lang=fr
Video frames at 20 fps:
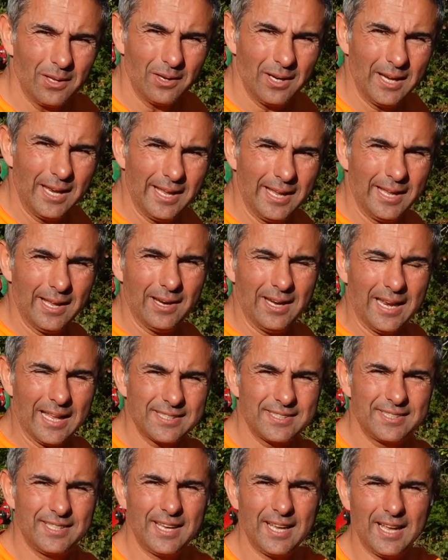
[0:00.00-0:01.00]

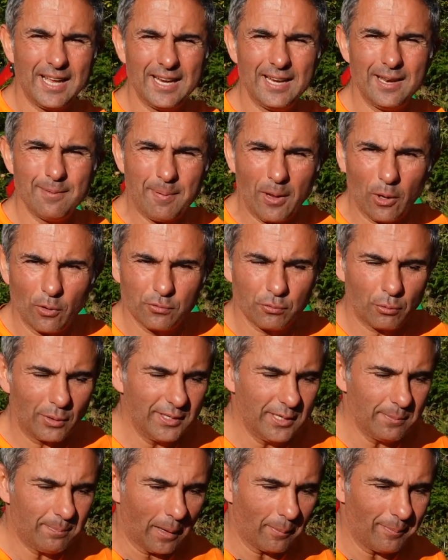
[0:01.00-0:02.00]
l'acier, elle n'est pas
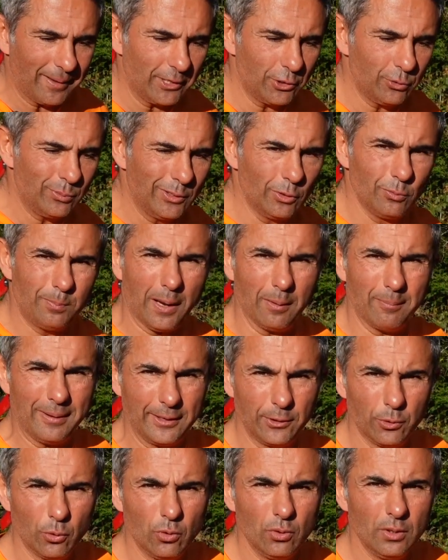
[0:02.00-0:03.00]
refroidi par bain d'huile ou par
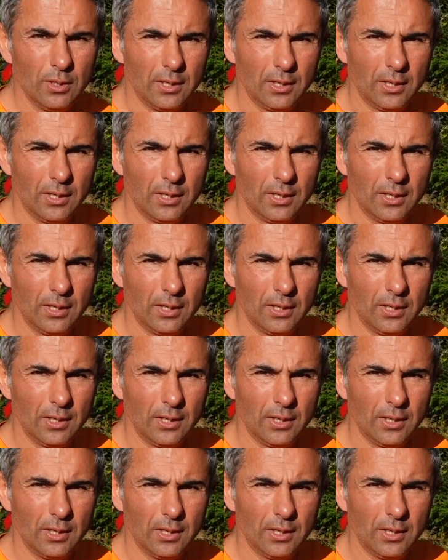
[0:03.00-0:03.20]
bain d'eau,